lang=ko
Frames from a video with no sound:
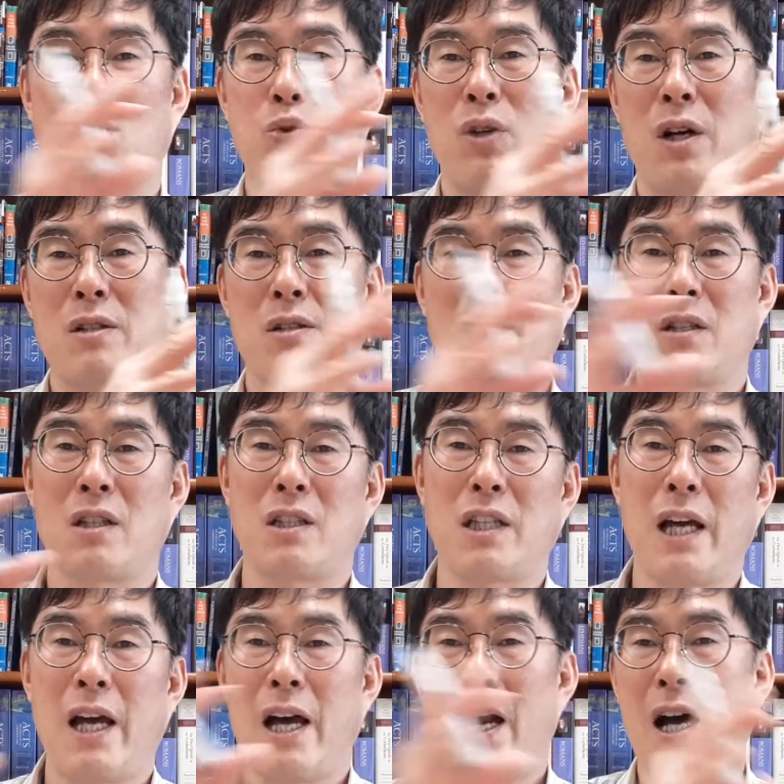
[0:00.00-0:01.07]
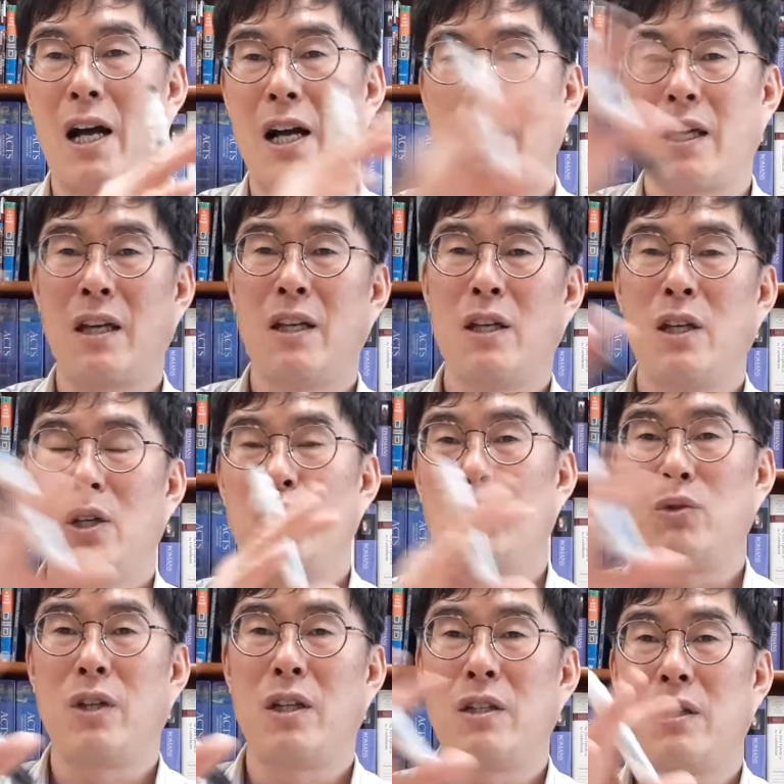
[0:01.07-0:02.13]
구약 성경이 다양하게
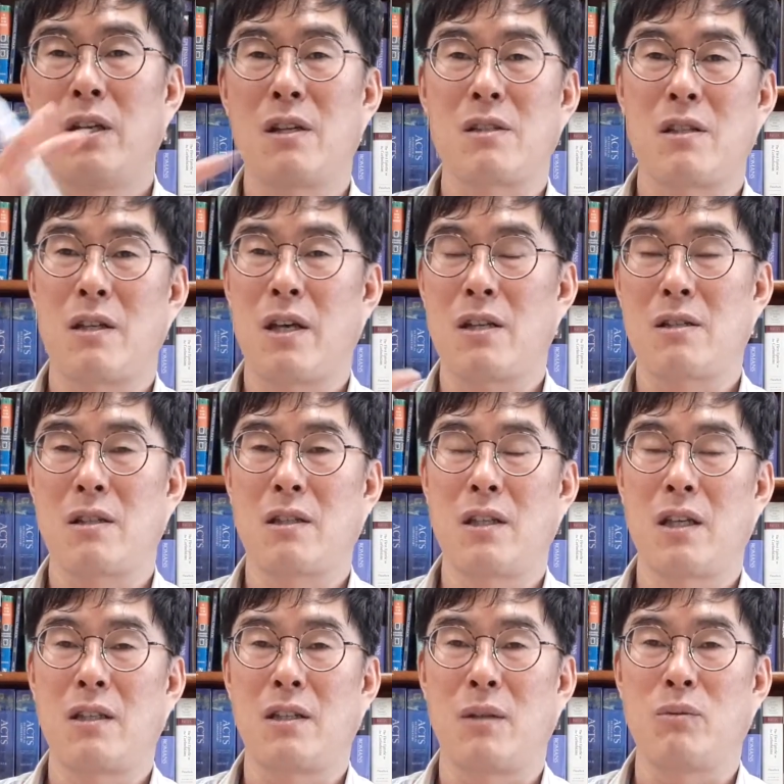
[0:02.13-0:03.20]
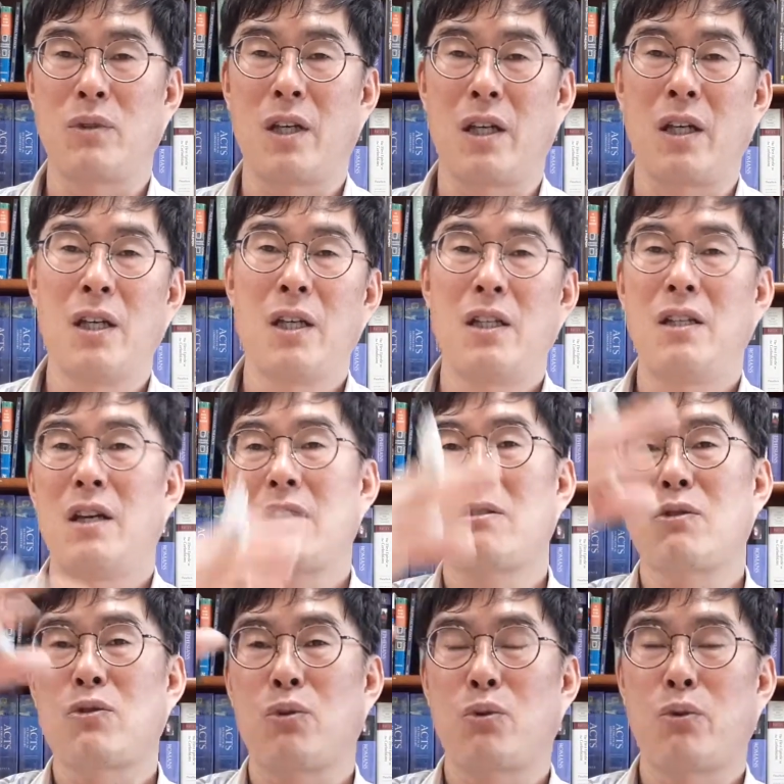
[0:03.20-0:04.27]
유대인들의 해석되기 때문에 이
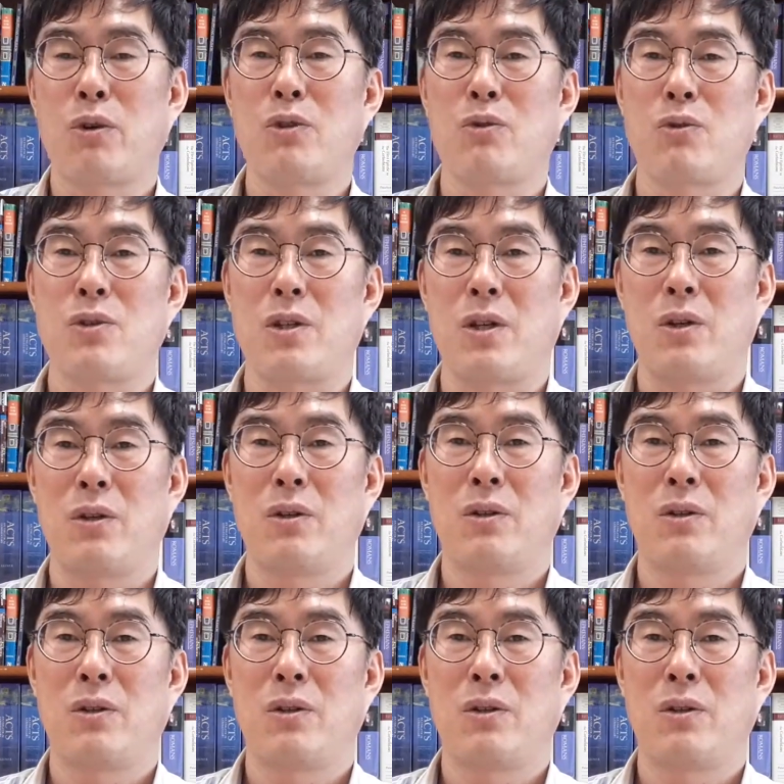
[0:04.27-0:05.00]
해석 전통이 존재해요.